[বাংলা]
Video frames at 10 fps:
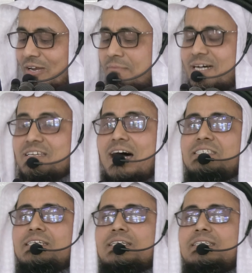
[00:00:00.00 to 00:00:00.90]
ফিল মাজা
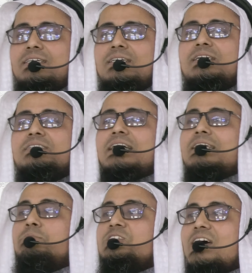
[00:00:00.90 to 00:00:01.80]
আজিয়ারি
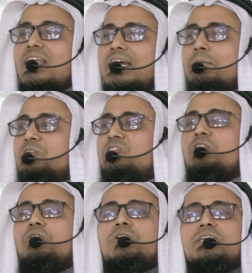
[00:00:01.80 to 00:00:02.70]
তাদের বিছানাকে
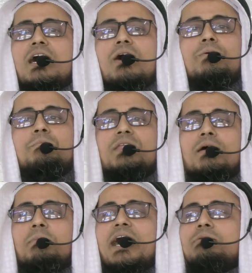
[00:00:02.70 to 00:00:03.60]
পৃথক করে দাও
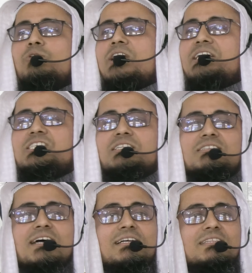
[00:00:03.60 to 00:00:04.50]
ভাই বোন একসাথে
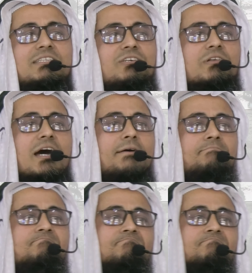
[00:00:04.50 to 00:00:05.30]
থাকতে দিও না